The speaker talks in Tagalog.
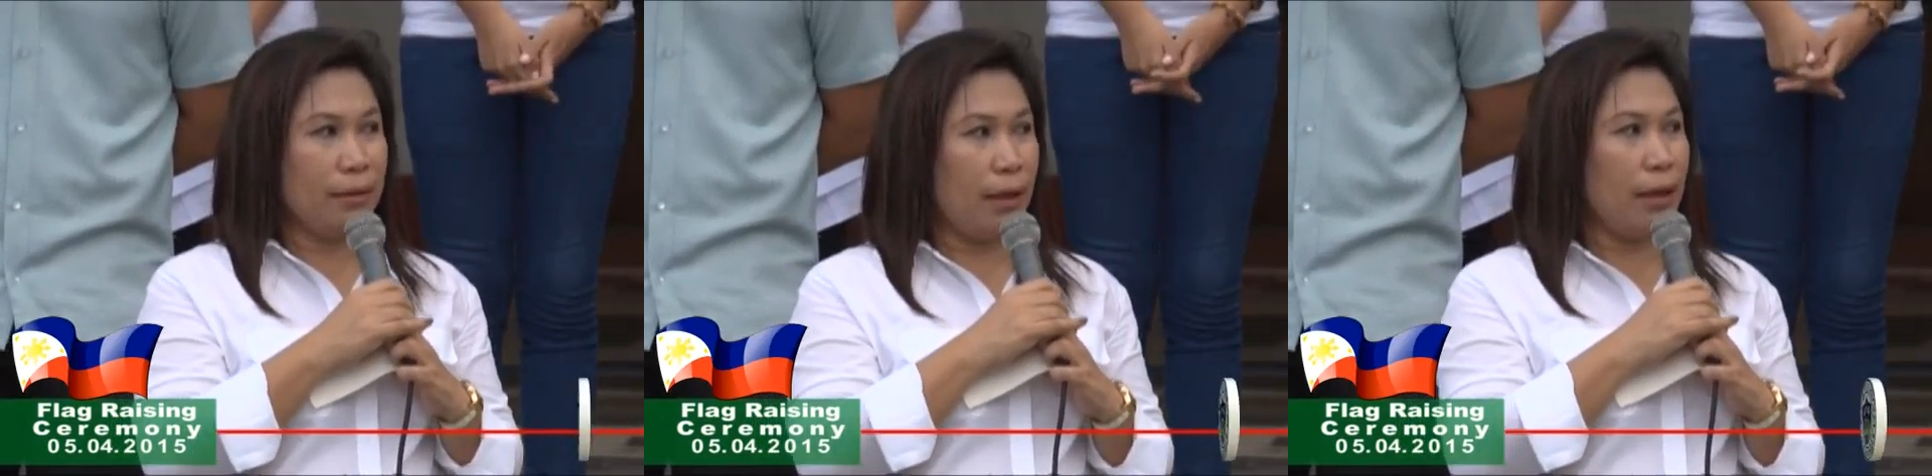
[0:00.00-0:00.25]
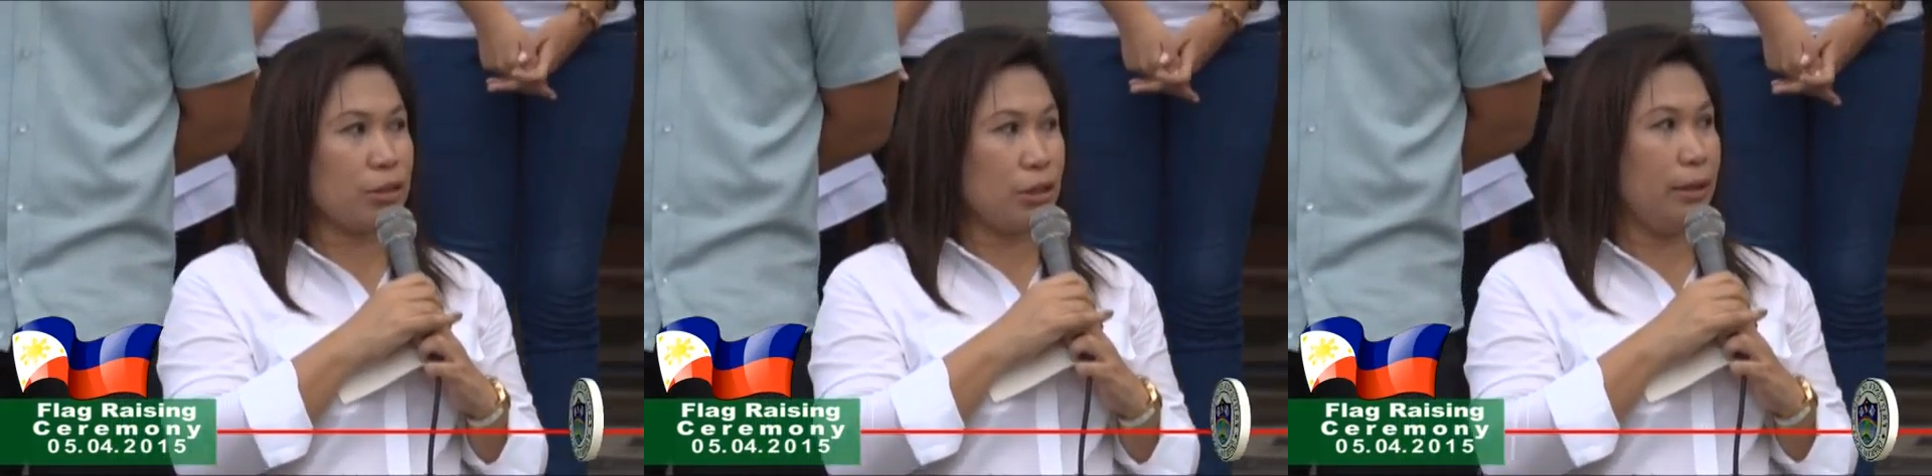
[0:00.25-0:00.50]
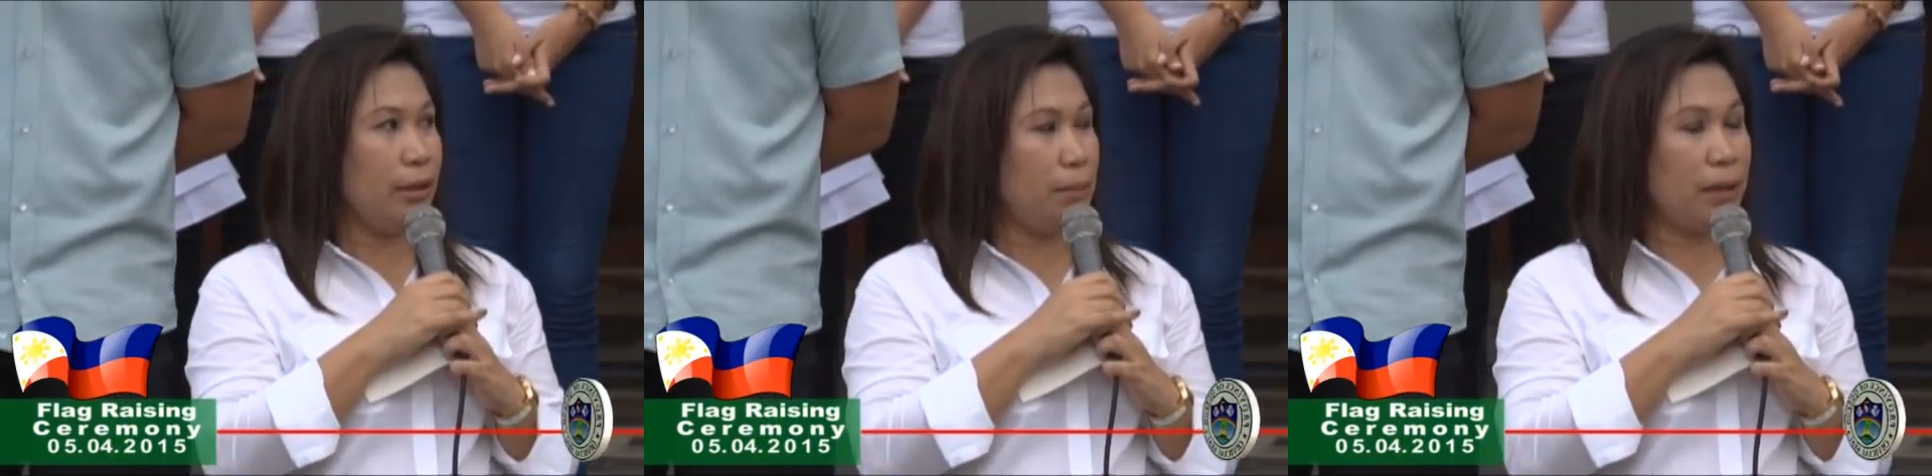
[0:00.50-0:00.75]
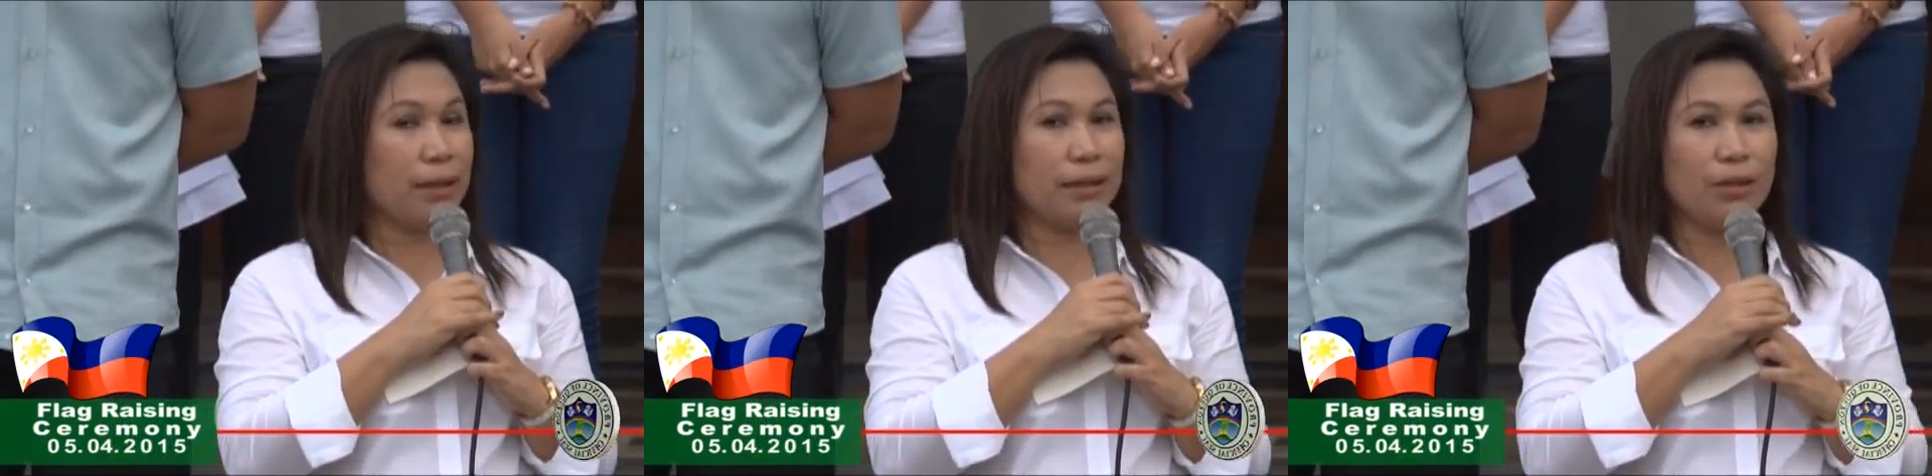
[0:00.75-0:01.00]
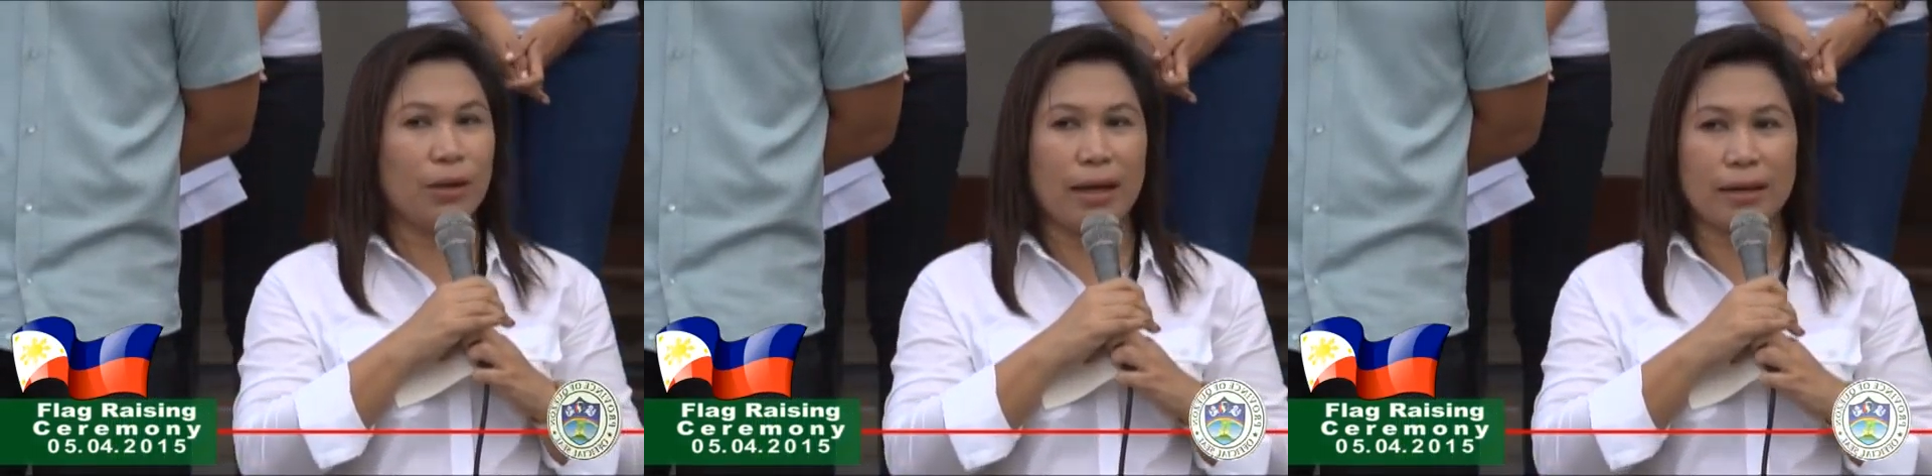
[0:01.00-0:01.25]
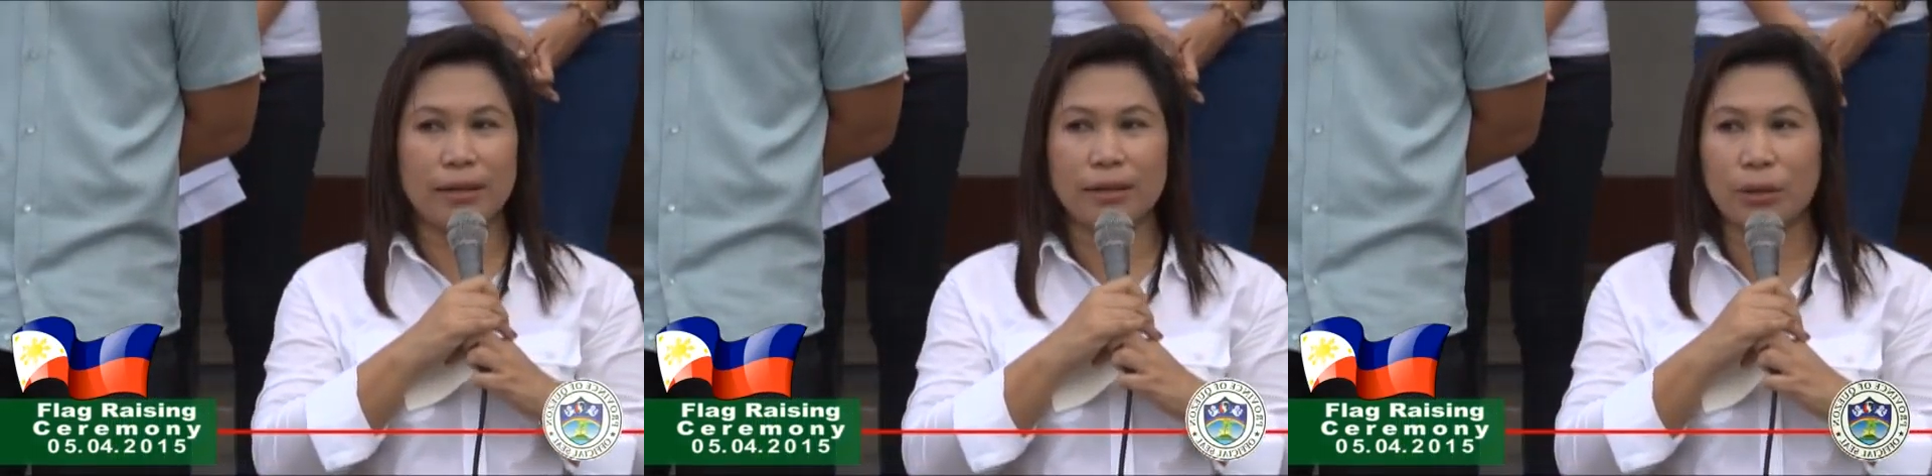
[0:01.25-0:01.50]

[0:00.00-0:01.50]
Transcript: actually nabanggit ko nga rin